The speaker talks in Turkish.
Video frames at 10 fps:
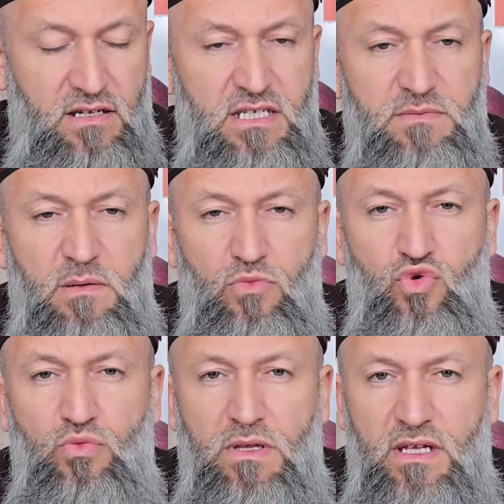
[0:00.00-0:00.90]
resmen
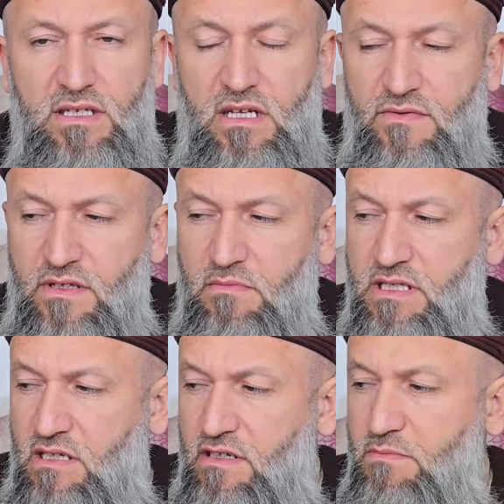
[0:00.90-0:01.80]
Müslümanlar tarafından
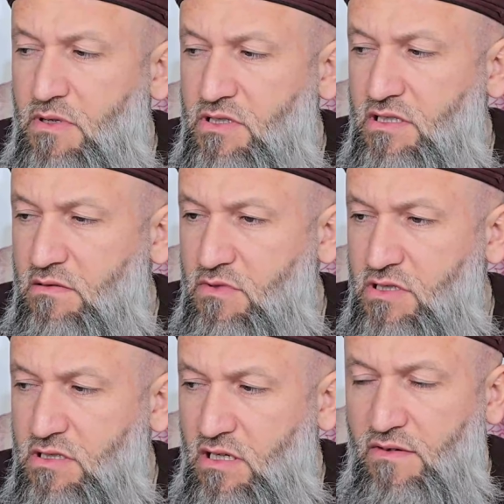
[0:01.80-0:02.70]
bir savaş
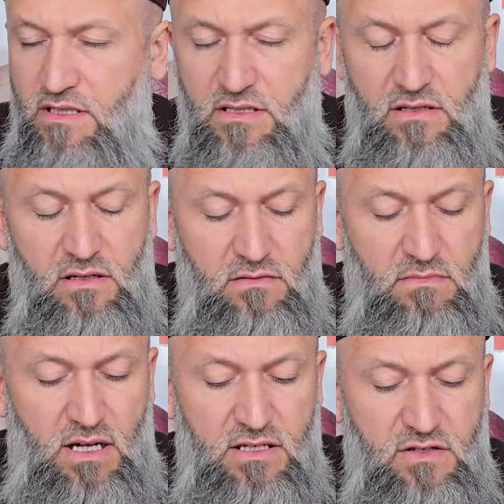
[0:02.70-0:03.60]
başlatılmış. Evet,
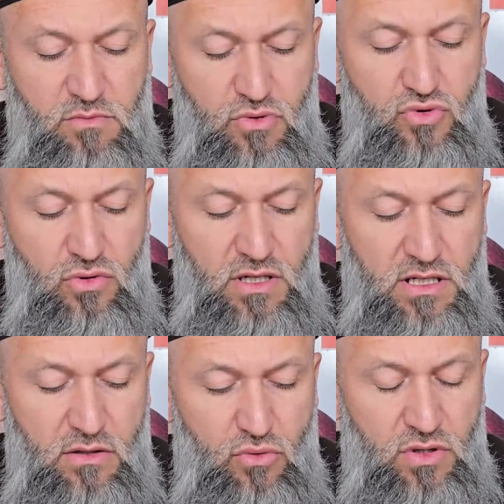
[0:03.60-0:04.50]
Maalesef bunu
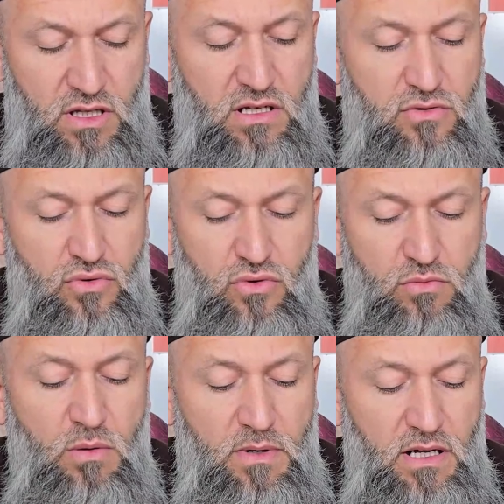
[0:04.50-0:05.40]
söylerken utanarak
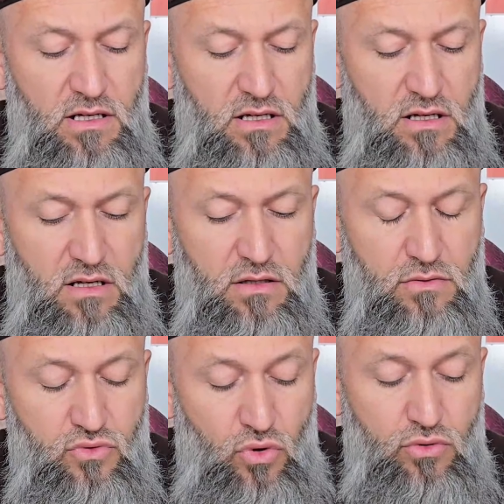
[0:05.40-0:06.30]
söylüyorum ama
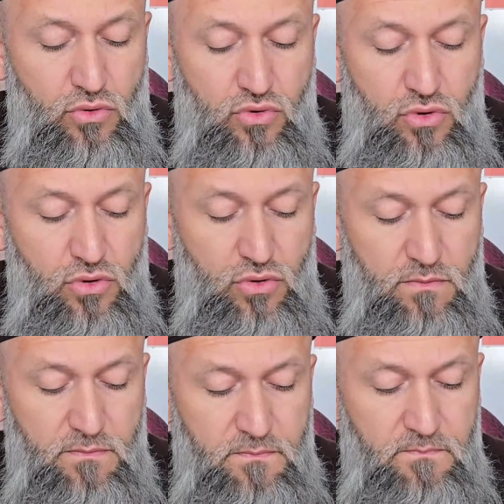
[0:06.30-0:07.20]
çok da
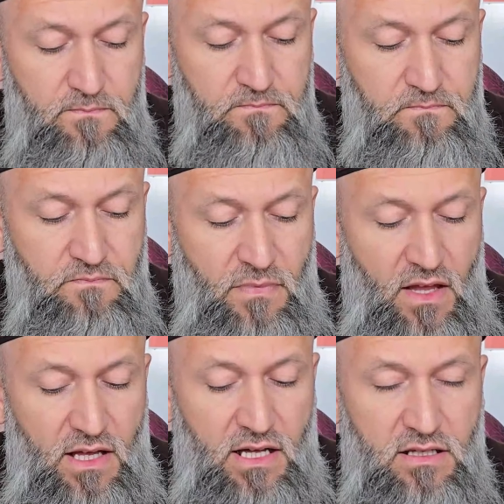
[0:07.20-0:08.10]
üzülüyorum.
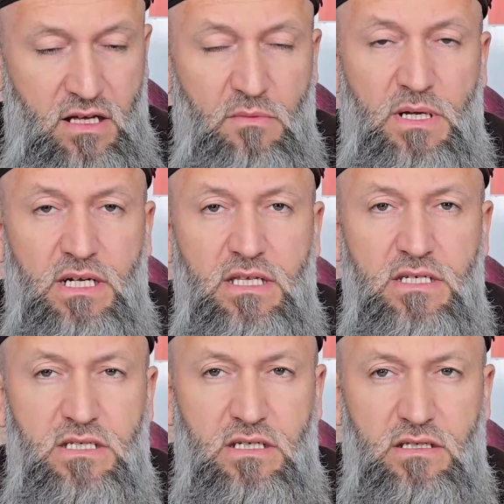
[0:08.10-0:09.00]
Yani tamam
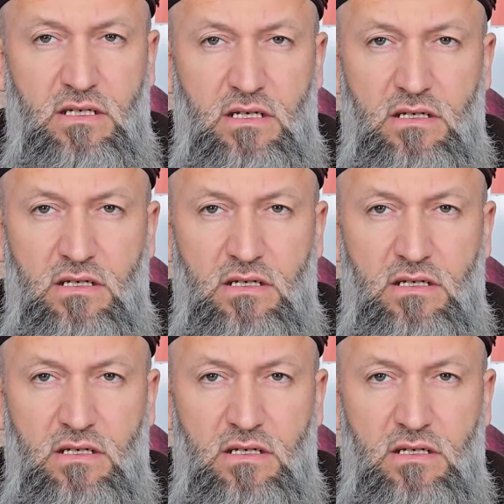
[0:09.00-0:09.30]
arkadaşlar